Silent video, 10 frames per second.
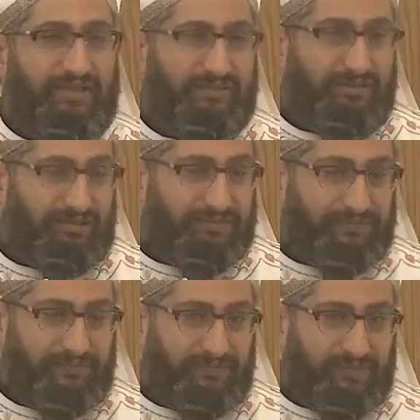
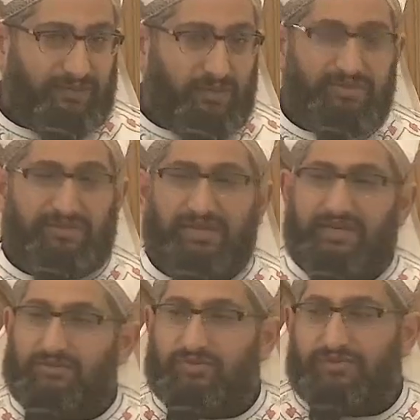والعشار عارف
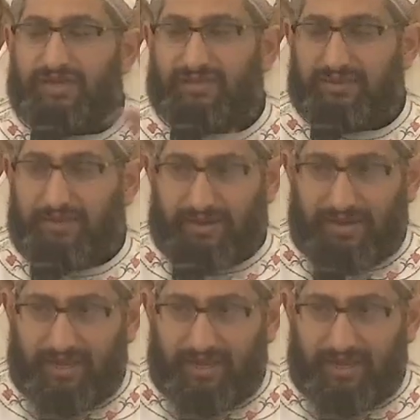انه شرير